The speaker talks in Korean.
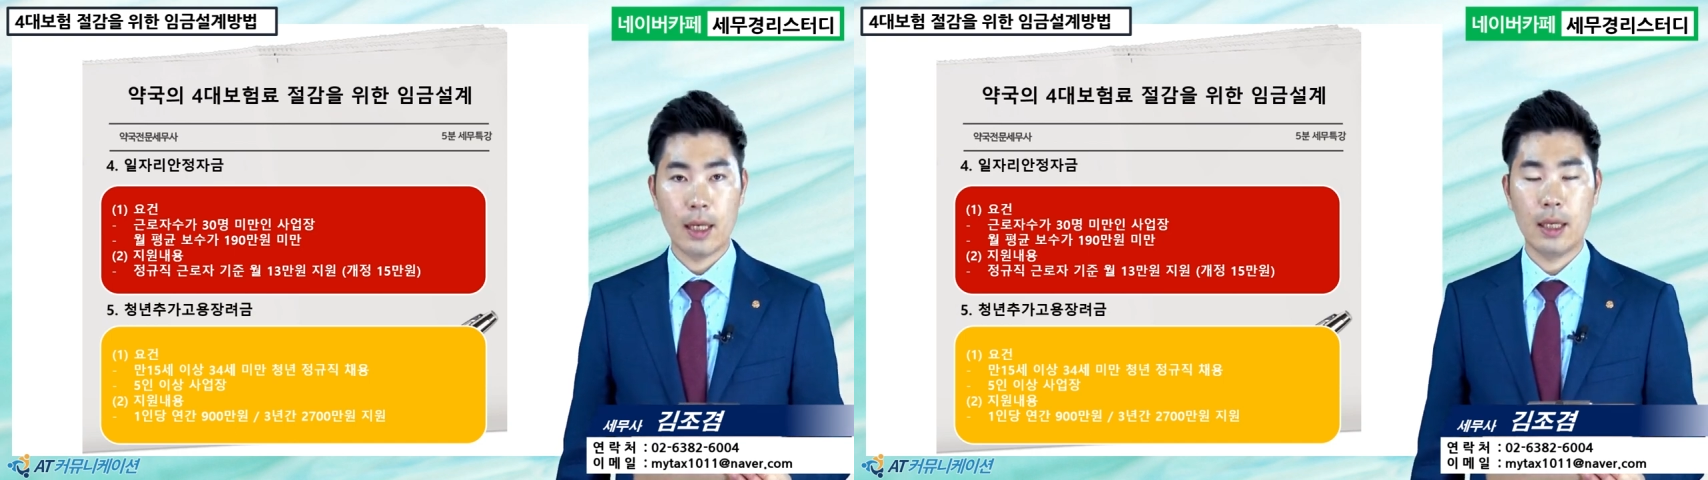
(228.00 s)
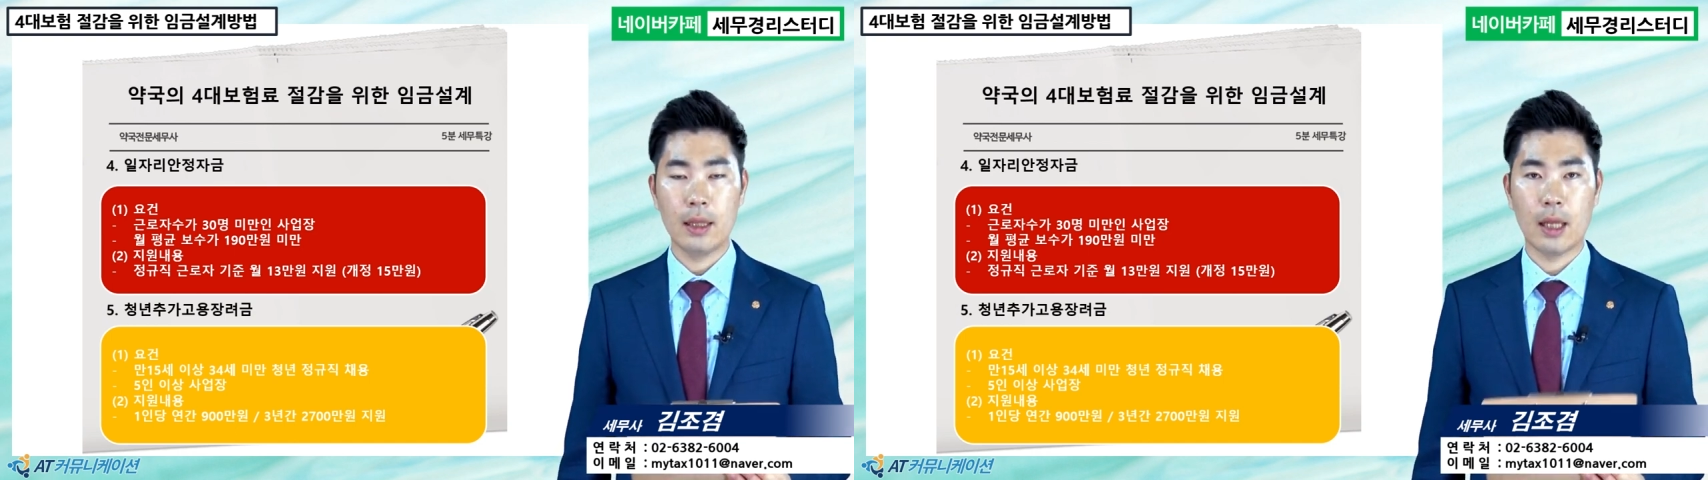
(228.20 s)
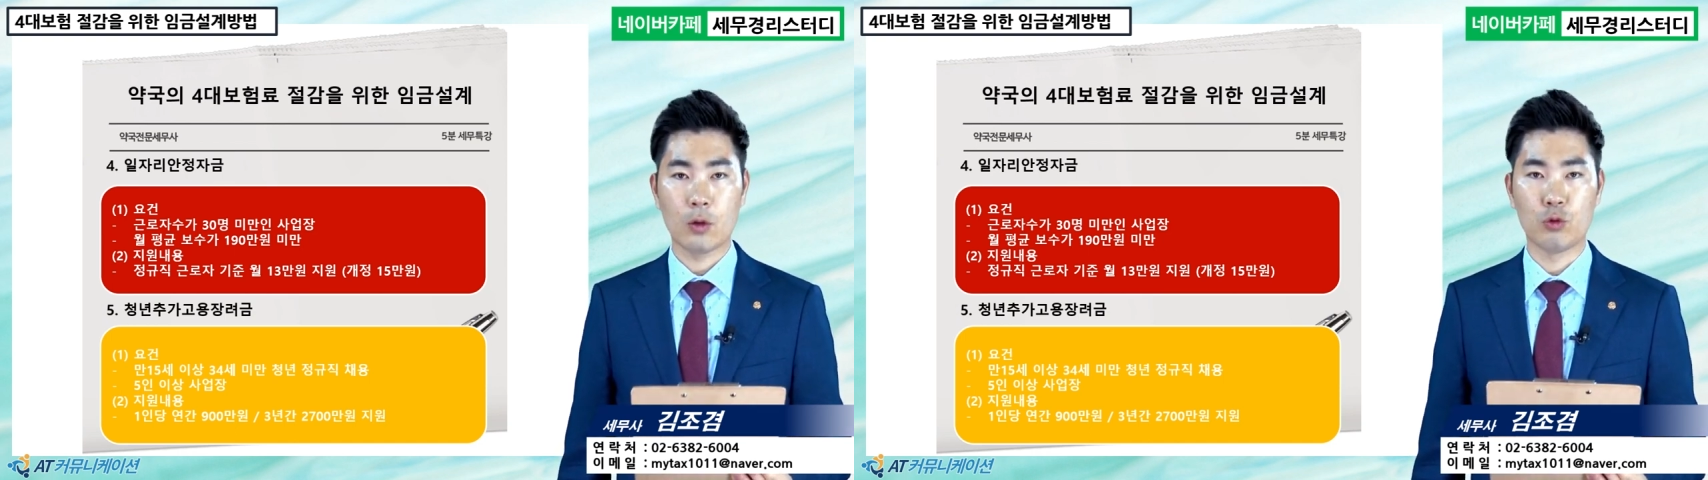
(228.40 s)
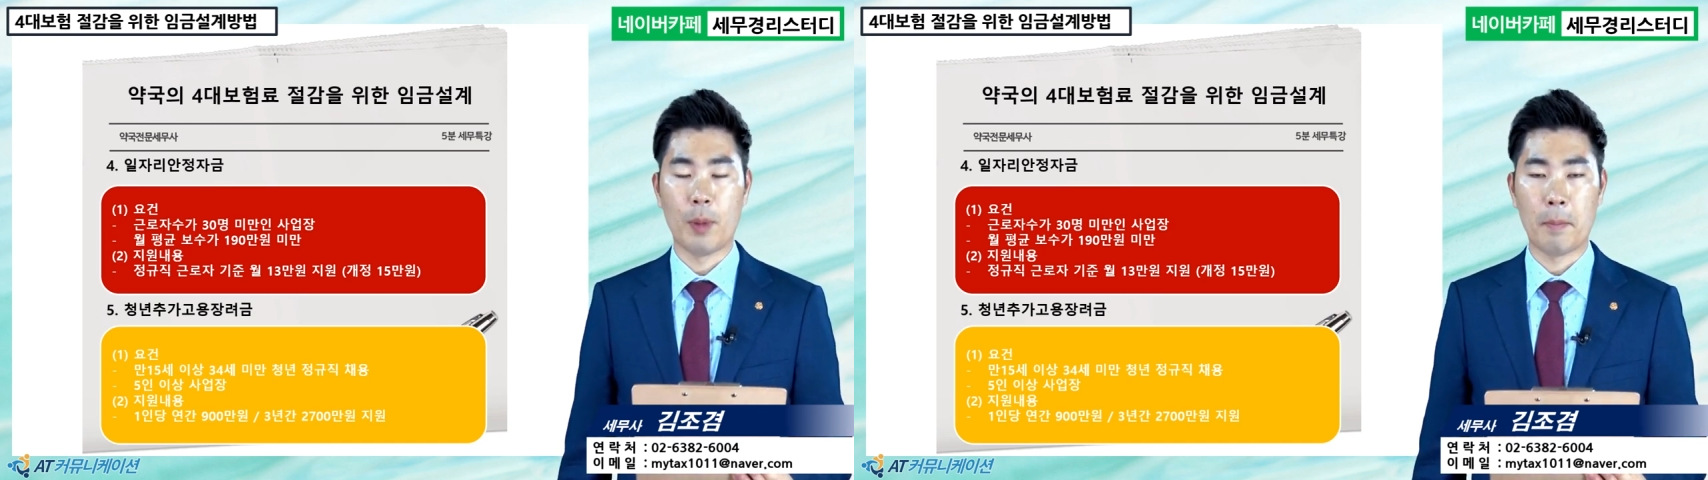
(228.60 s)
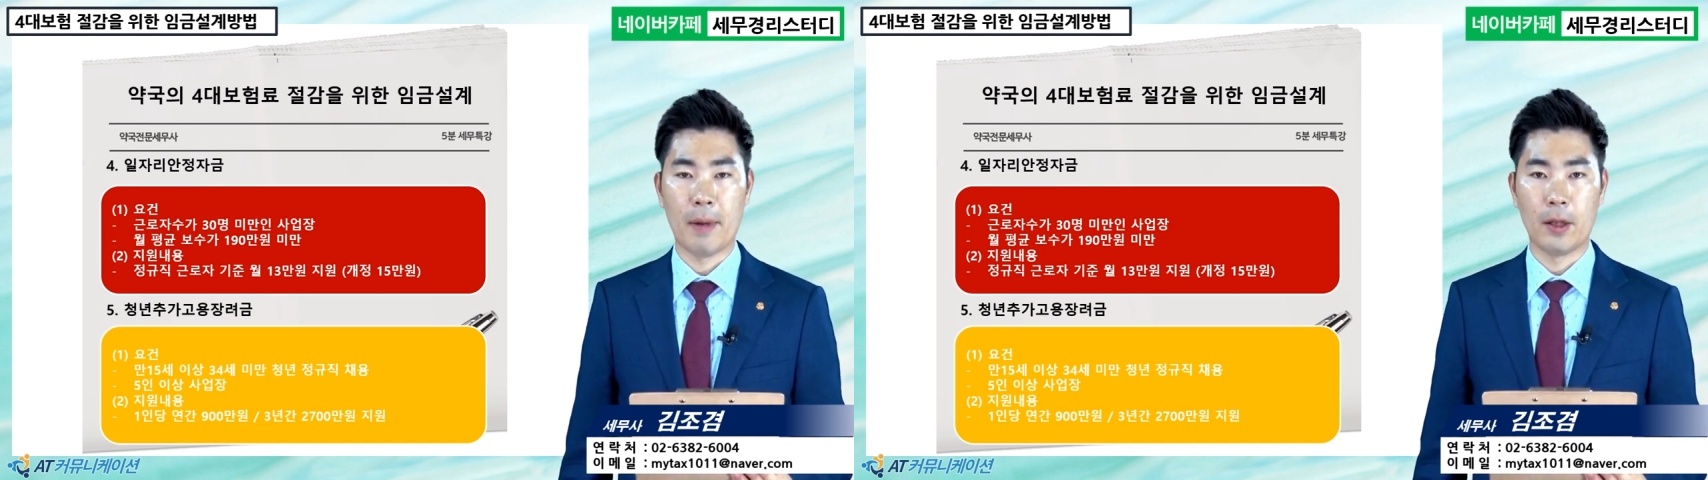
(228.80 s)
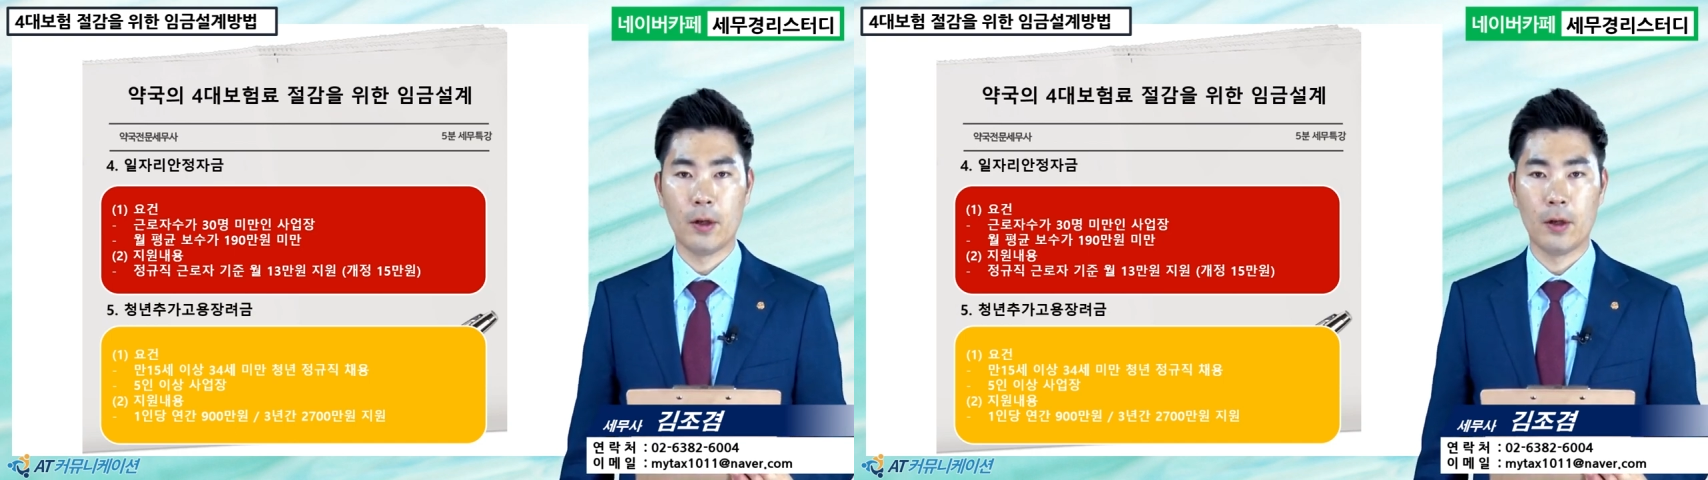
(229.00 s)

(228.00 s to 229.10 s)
1인당 900만